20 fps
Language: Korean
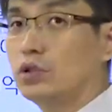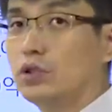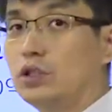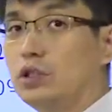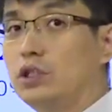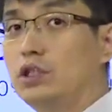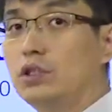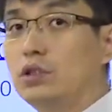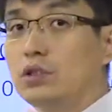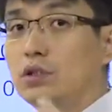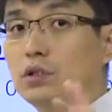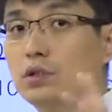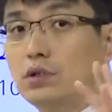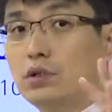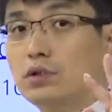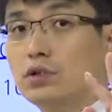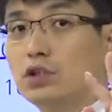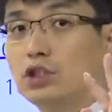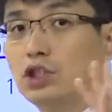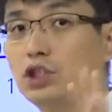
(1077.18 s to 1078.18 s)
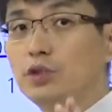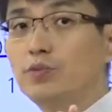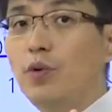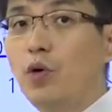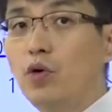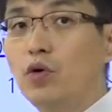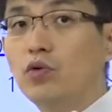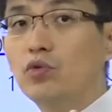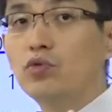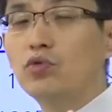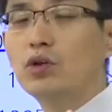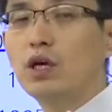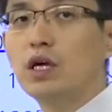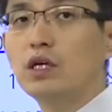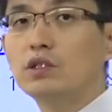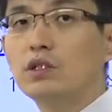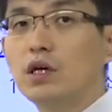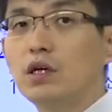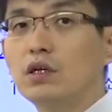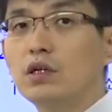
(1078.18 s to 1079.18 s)
이 10억으로
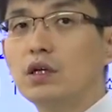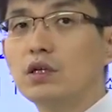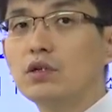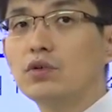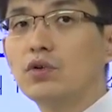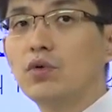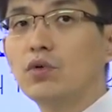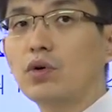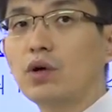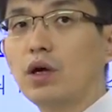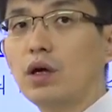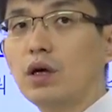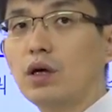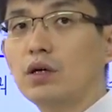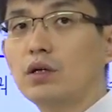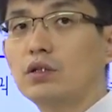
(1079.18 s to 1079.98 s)
예상을 했던 게